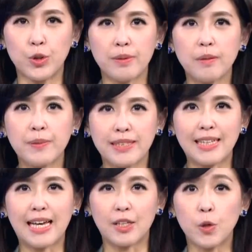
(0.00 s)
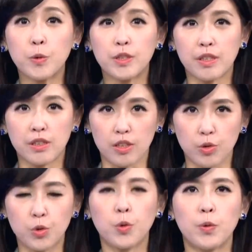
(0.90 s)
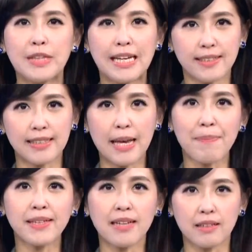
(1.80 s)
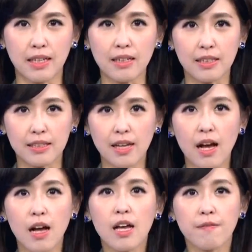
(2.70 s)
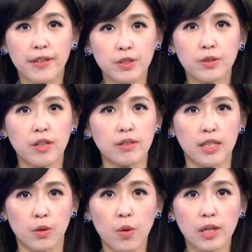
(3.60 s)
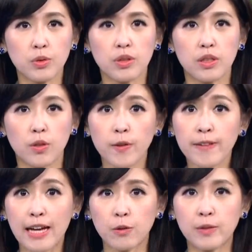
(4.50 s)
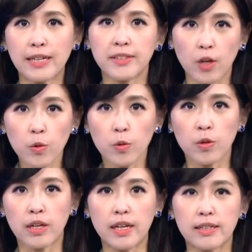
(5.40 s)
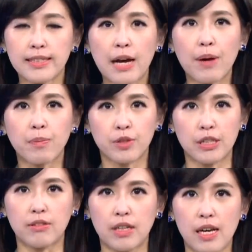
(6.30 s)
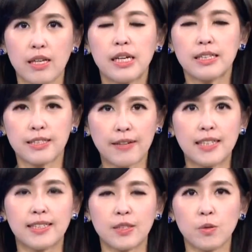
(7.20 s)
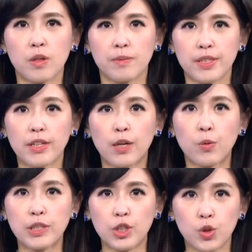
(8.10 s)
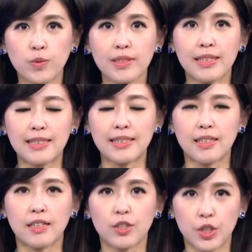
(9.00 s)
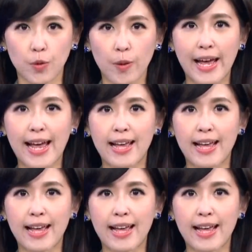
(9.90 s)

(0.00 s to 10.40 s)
选美比赛优胜者出炉，但是在颁奖典礼上，非洲小姐冠军的头发突然着火了，吓坏不少人。事发的经过，我们交给国际中心的记者陈怀